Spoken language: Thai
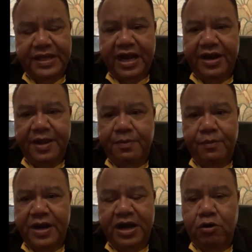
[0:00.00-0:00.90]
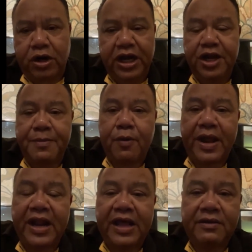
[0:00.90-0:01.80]
แต่คราวนี้ผมว่าเขากลืนไม่
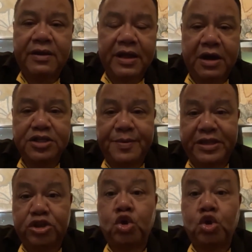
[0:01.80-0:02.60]
ไหวแล้วล่ะเขาจะมี